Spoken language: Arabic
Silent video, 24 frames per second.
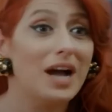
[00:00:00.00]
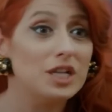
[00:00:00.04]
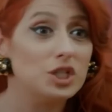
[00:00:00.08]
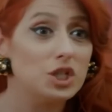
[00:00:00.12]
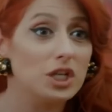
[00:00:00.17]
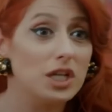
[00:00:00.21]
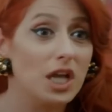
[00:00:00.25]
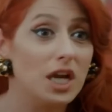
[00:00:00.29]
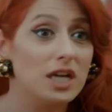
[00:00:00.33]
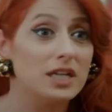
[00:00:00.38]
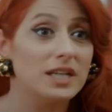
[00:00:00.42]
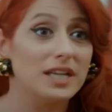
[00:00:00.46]

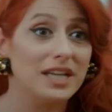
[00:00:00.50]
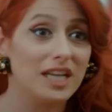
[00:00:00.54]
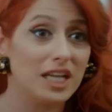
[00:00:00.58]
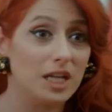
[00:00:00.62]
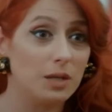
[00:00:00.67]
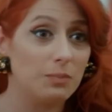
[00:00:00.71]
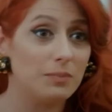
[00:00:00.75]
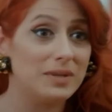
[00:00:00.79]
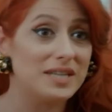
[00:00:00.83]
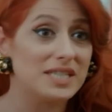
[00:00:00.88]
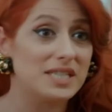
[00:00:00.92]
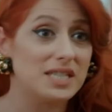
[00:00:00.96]
فضائيين
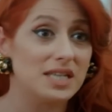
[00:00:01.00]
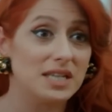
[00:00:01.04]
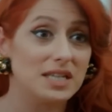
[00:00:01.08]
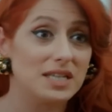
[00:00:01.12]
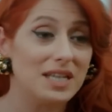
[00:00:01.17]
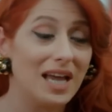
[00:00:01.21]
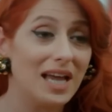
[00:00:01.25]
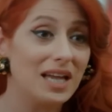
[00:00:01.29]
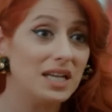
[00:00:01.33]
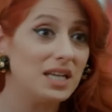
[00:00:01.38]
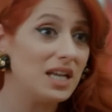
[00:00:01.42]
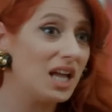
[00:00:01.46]
برا عم
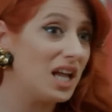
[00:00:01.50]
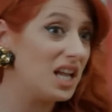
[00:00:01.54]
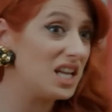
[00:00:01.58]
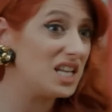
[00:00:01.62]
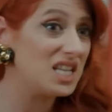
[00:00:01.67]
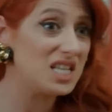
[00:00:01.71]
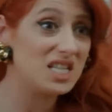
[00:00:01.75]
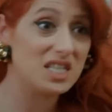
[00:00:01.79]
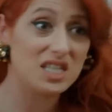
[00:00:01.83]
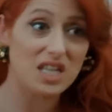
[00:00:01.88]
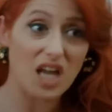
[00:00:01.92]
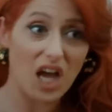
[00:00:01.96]
يلعبوا
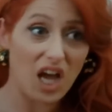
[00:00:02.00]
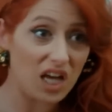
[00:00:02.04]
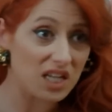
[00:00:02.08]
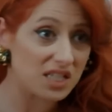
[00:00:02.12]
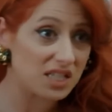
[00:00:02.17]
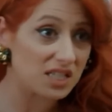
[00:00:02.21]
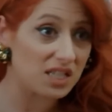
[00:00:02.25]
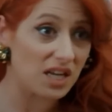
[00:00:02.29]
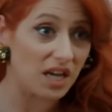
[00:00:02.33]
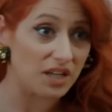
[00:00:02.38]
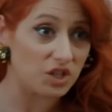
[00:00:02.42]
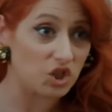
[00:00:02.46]
طبعا
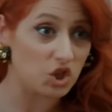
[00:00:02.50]
ما رح